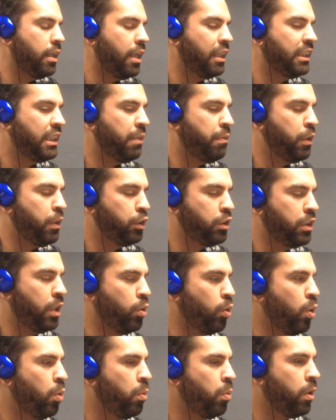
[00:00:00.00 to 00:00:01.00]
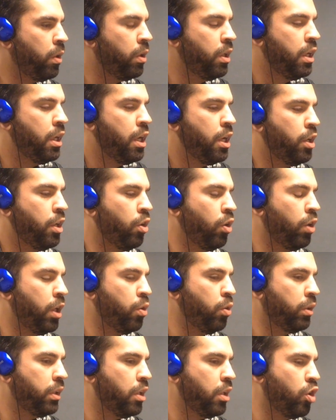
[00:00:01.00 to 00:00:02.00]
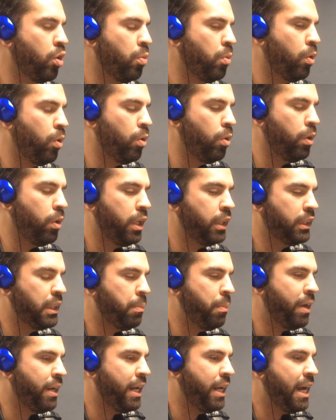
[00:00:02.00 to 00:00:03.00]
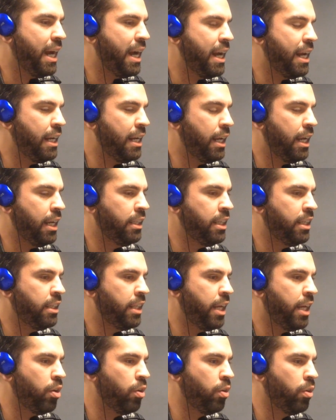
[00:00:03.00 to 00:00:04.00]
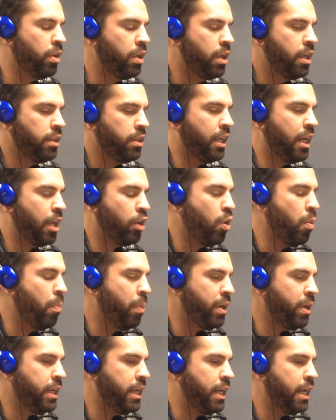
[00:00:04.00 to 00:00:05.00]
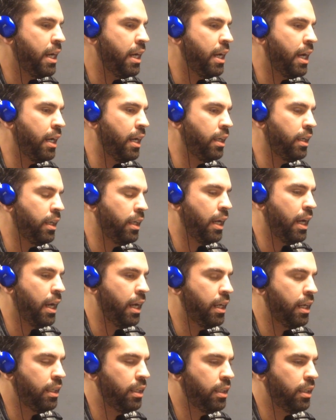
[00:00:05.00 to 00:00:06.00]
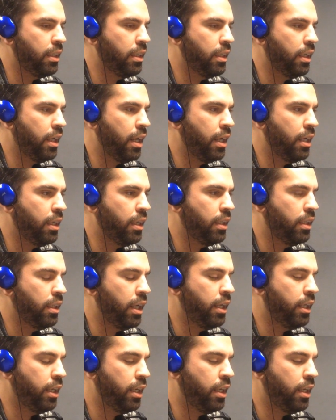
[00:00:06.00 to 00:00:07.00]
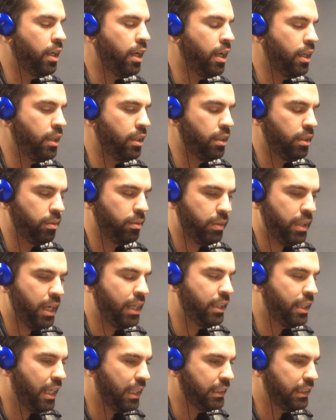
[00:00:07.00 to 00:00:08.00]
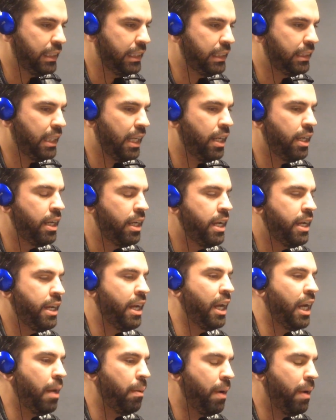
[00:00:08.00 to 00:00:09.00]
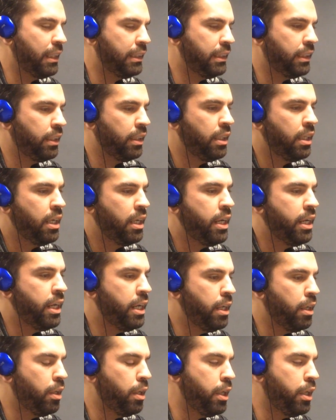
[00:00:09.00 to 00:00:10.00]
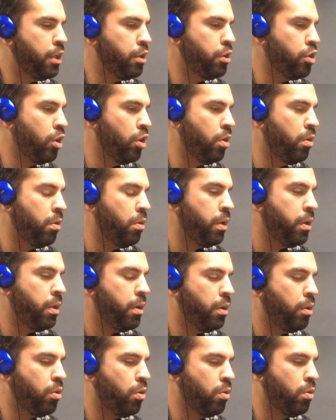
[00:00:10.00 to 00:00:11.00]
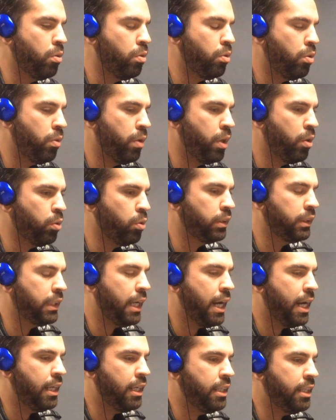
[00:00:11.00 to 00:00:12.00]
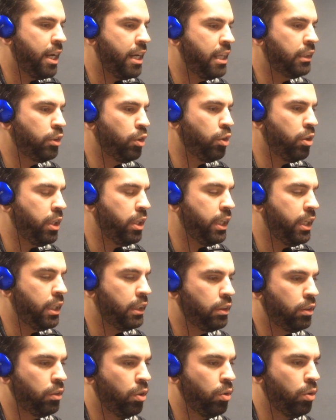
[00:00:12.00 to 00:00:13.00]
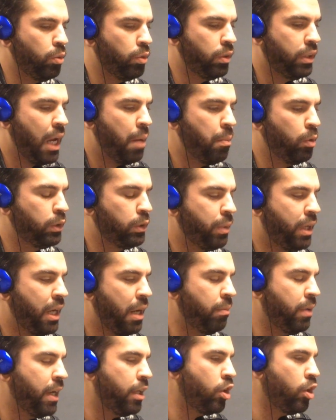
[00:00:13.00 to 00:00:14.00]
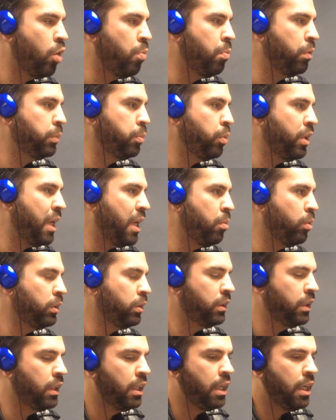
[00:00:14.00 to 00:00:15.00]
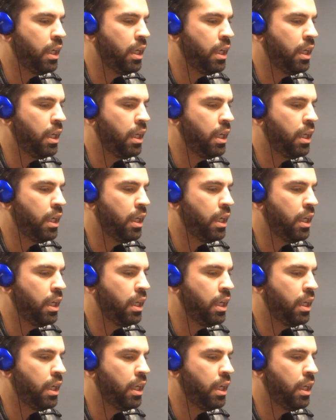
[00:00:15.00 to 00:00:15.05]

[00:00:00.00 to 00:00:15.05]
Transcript: servicio de Uber, no les gustan cómo eh, se maneja el dinero de la compañía al, al, al, taxista y a la base. Y, yo eh, con, el concejal y Danis Rodríguez nos juntamos para hablar cómo podamos